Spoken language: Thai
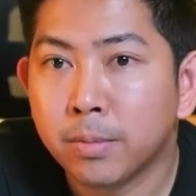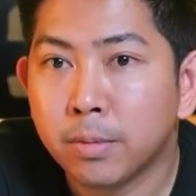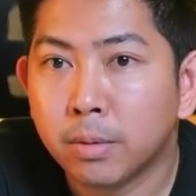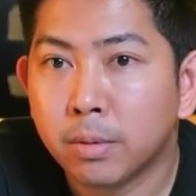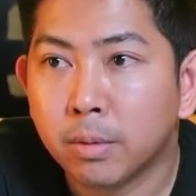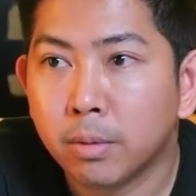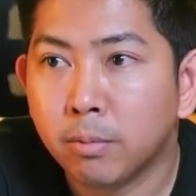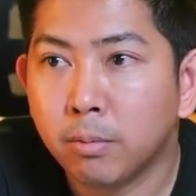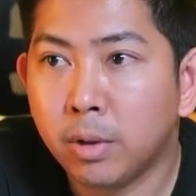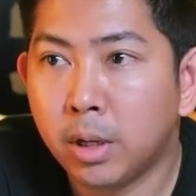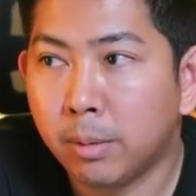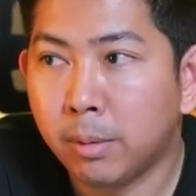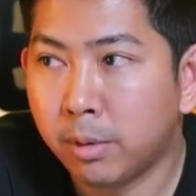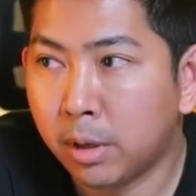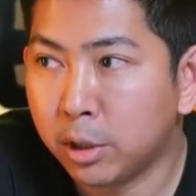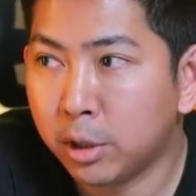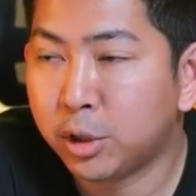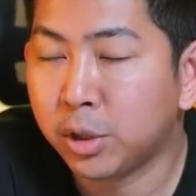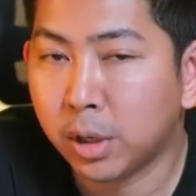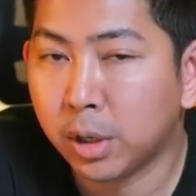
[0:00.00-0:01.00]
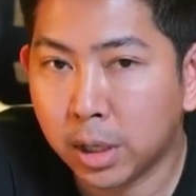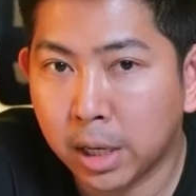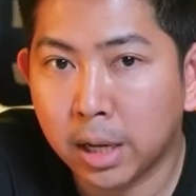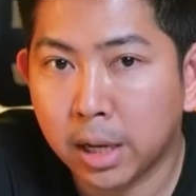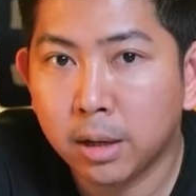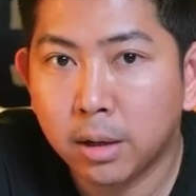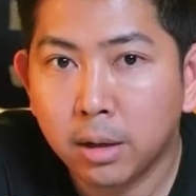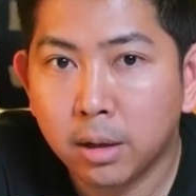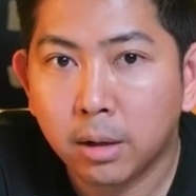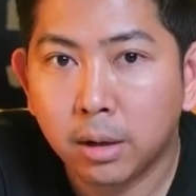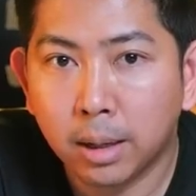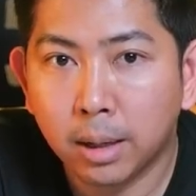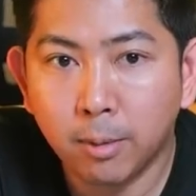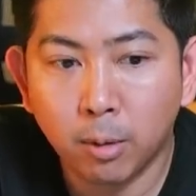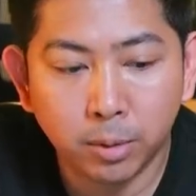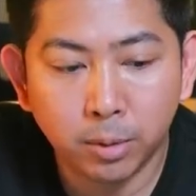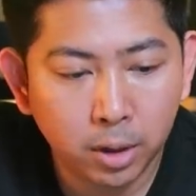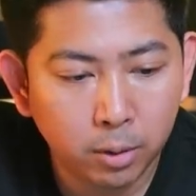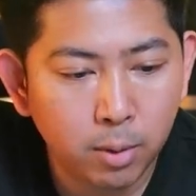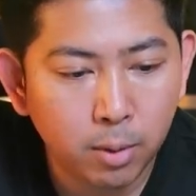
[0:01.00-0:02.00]
วิลเลียมเวอร์เชอร์เนี่ยแล้วผม
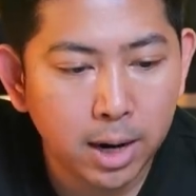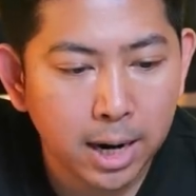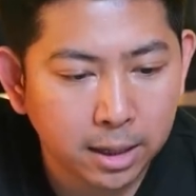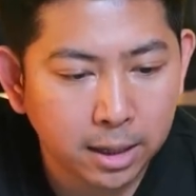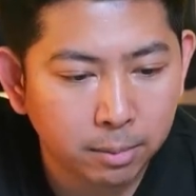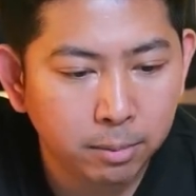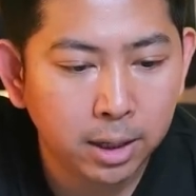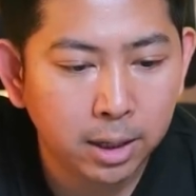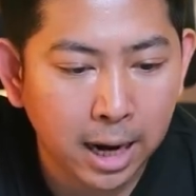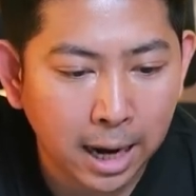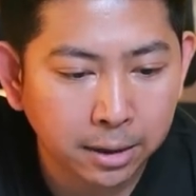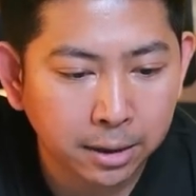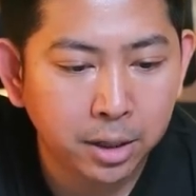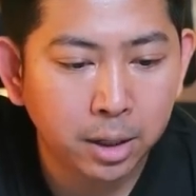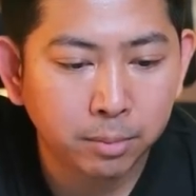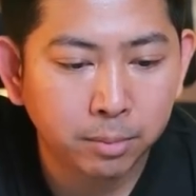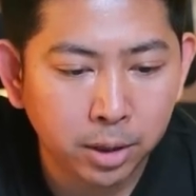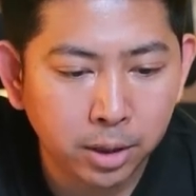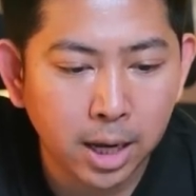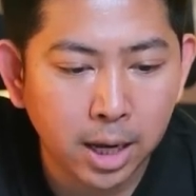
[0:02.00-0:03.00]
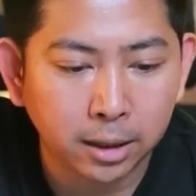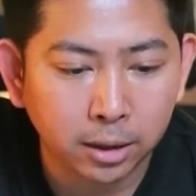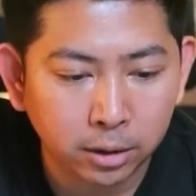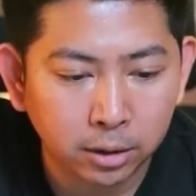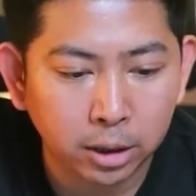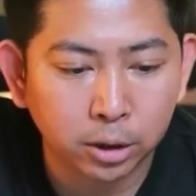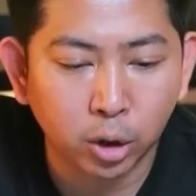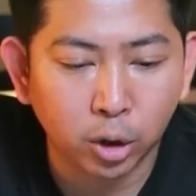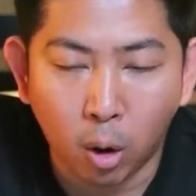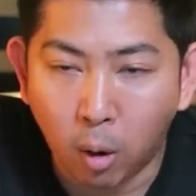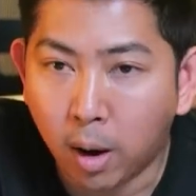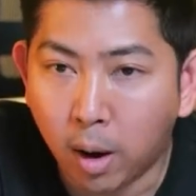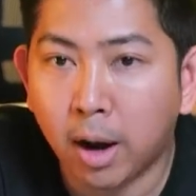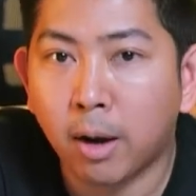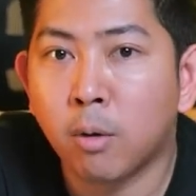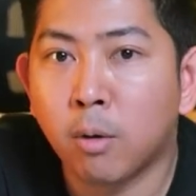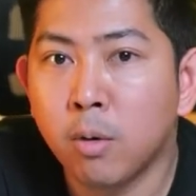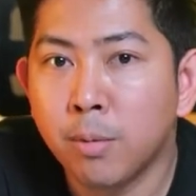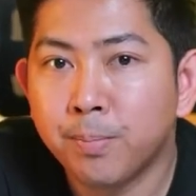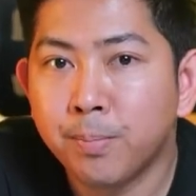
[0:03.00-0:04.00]
คิดว่าน่าจะมีหลายทีมที่อยากจะติดต่อเขา
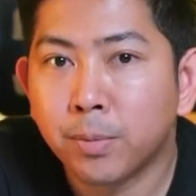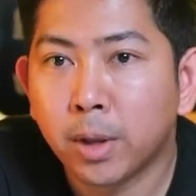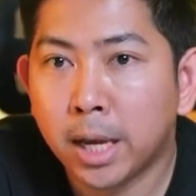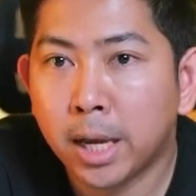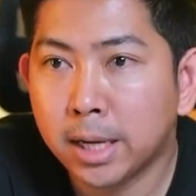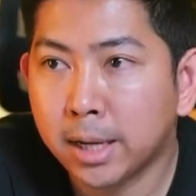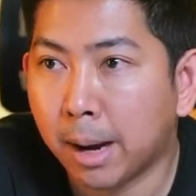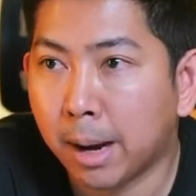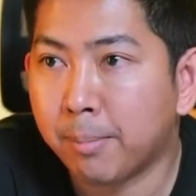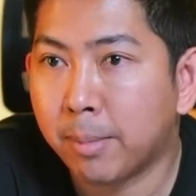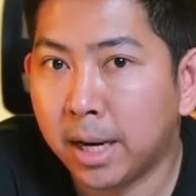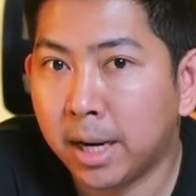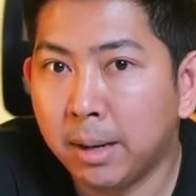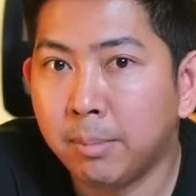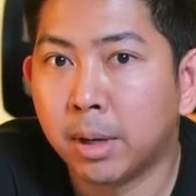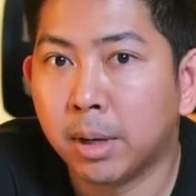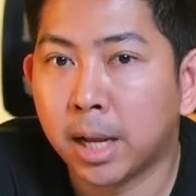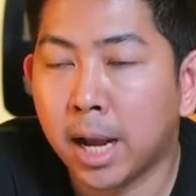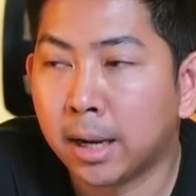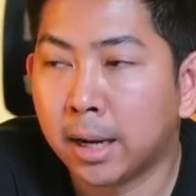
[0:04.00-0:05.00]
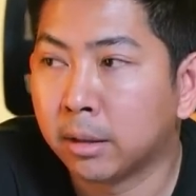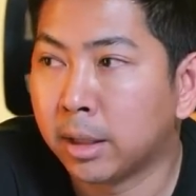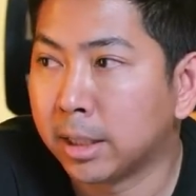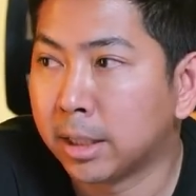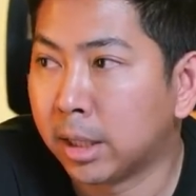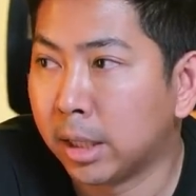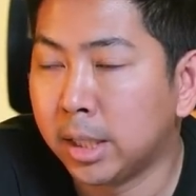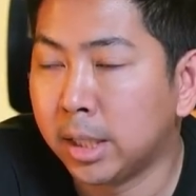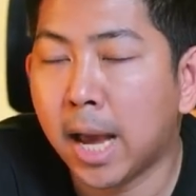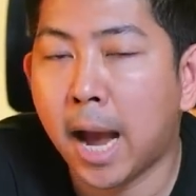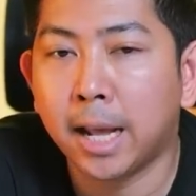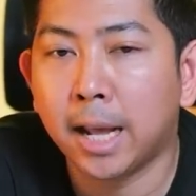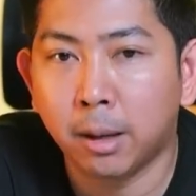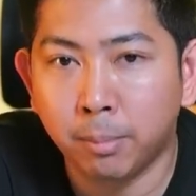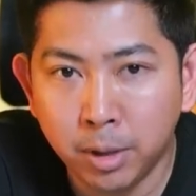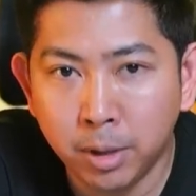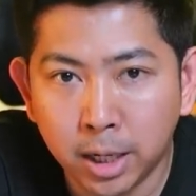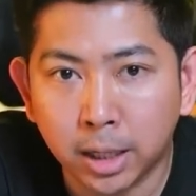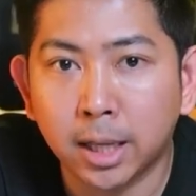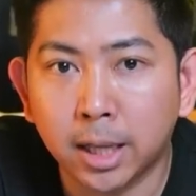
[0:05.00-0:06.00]
ให้กลับมาเล่นเหมือนกัน แต่สัญญายัง
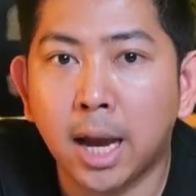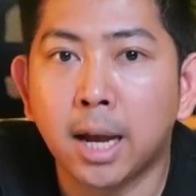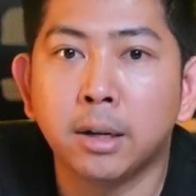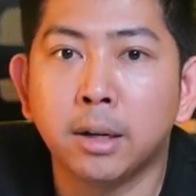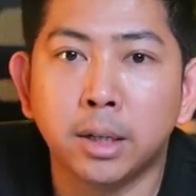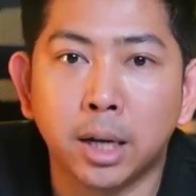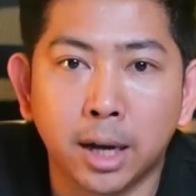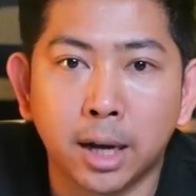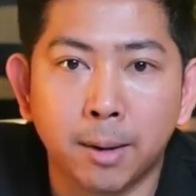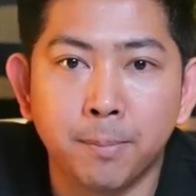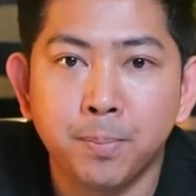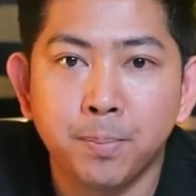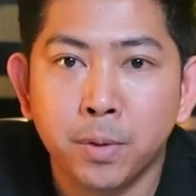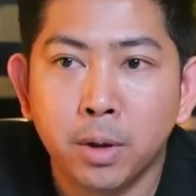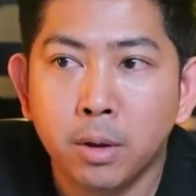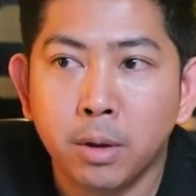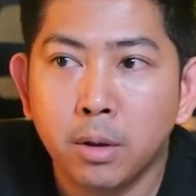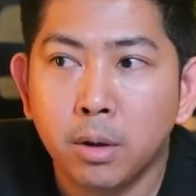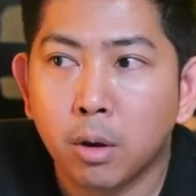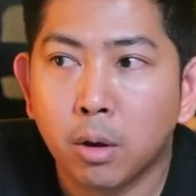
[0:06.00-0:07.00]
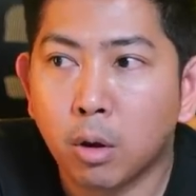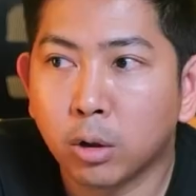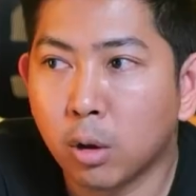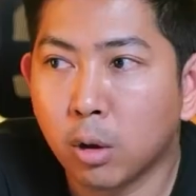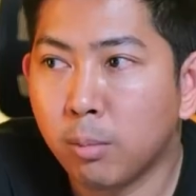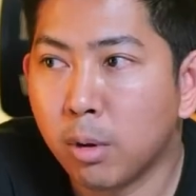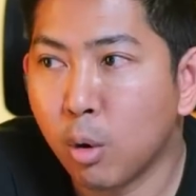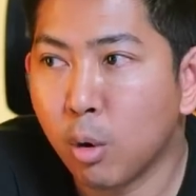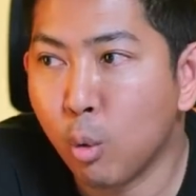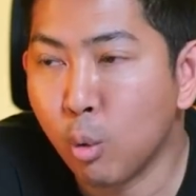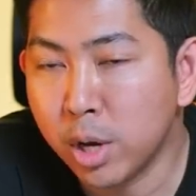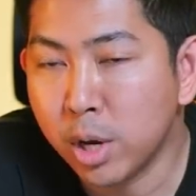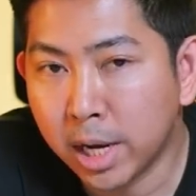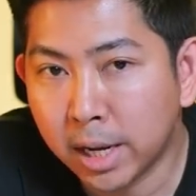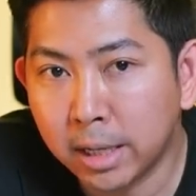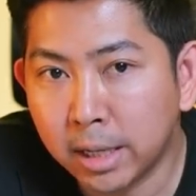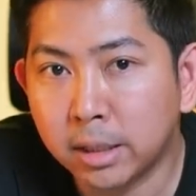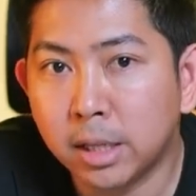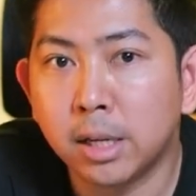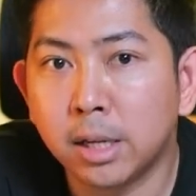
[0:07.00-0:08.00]
ดีกับท่าเรือครับ ก็ต้องมาคุยกัน
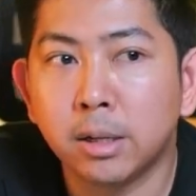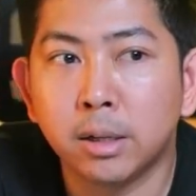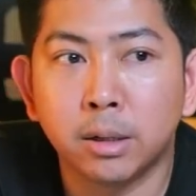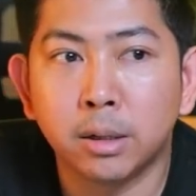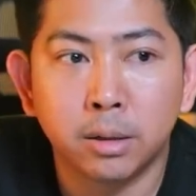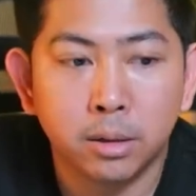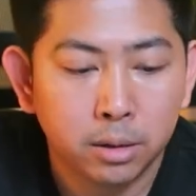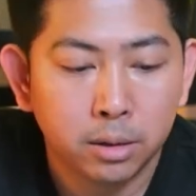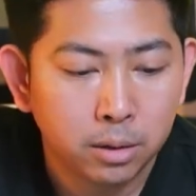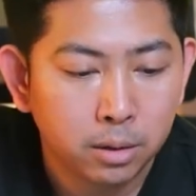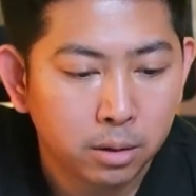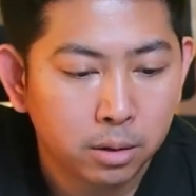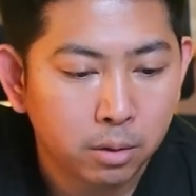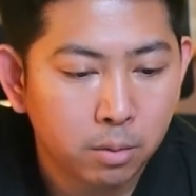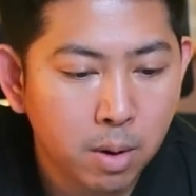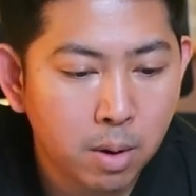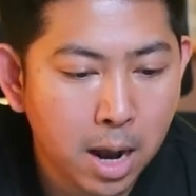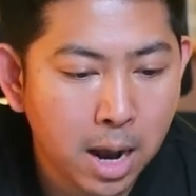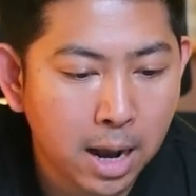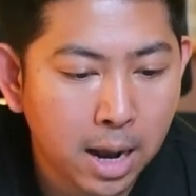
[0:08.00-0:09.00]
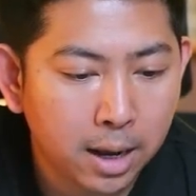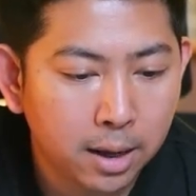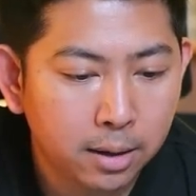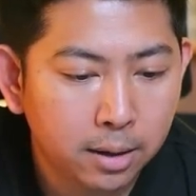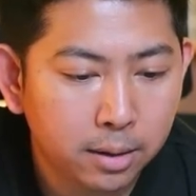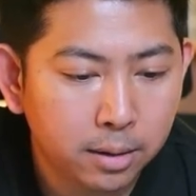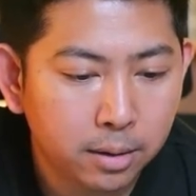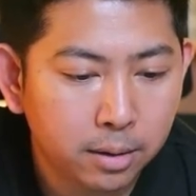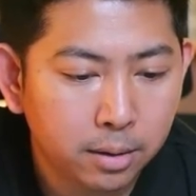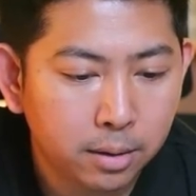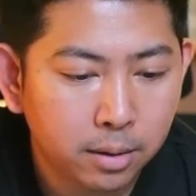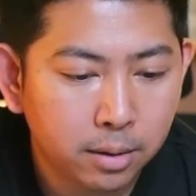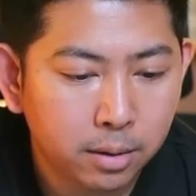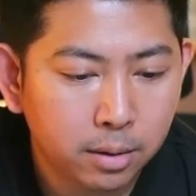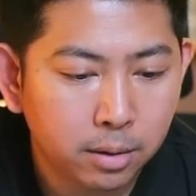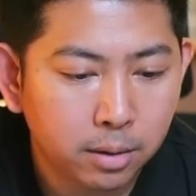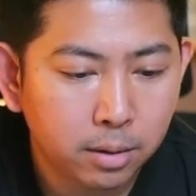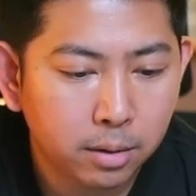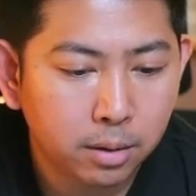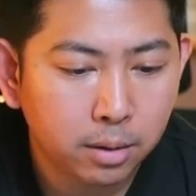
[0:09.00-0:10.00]
อีกทีหนึ่งว่า
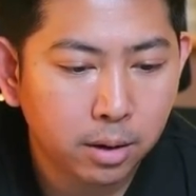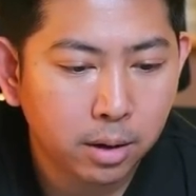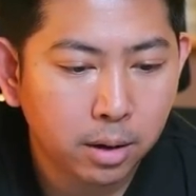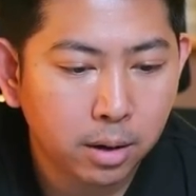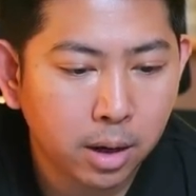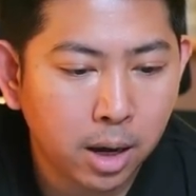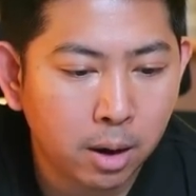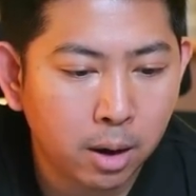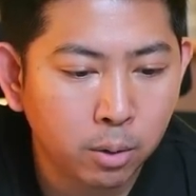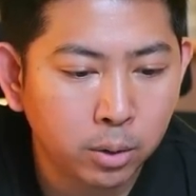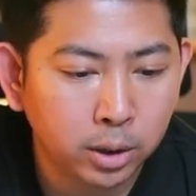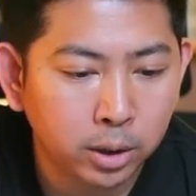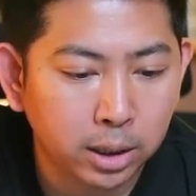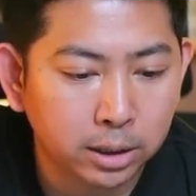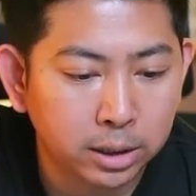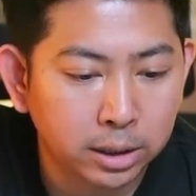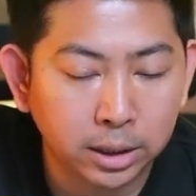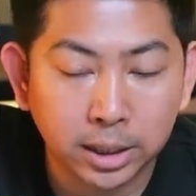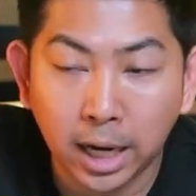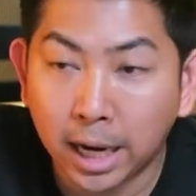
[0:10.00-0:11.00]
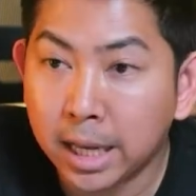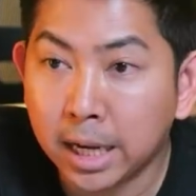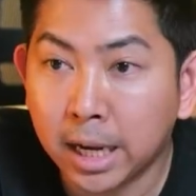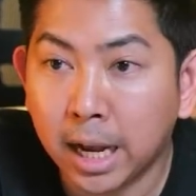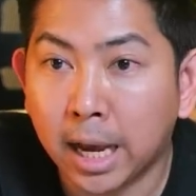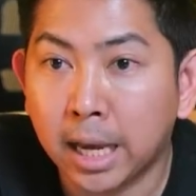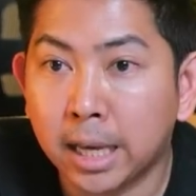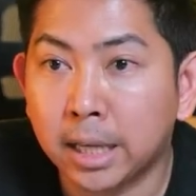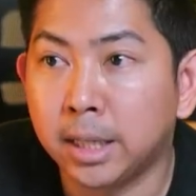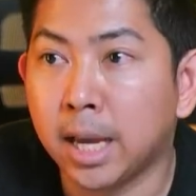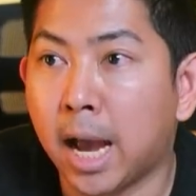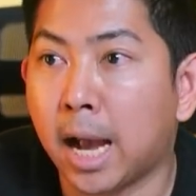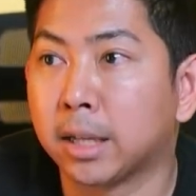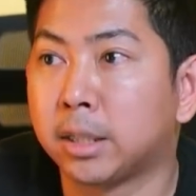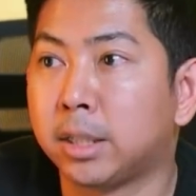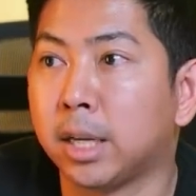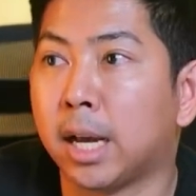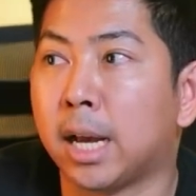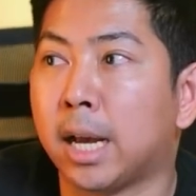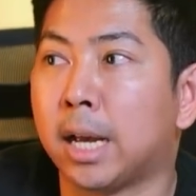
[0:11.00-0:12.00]
เขาจะตัดสินใจยังไง อยาก
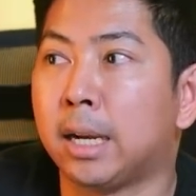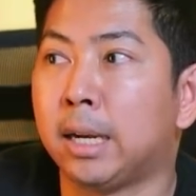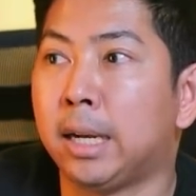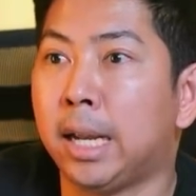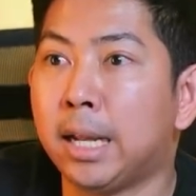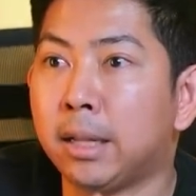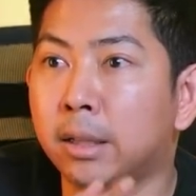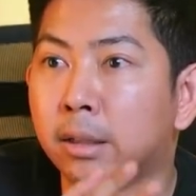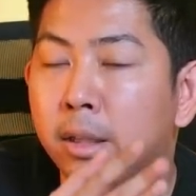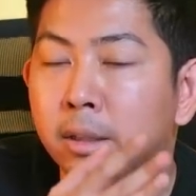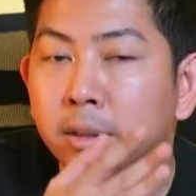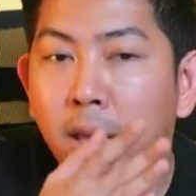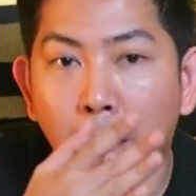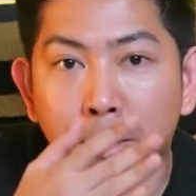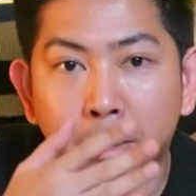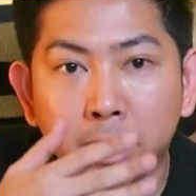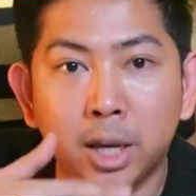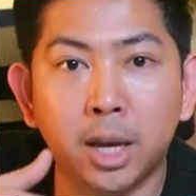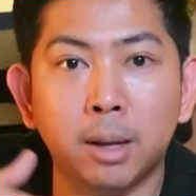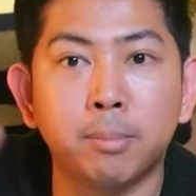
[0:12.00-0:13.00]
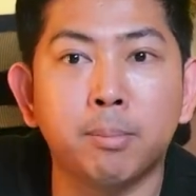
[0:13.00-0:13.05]
จะเล่นที่ต่างประเทศไหม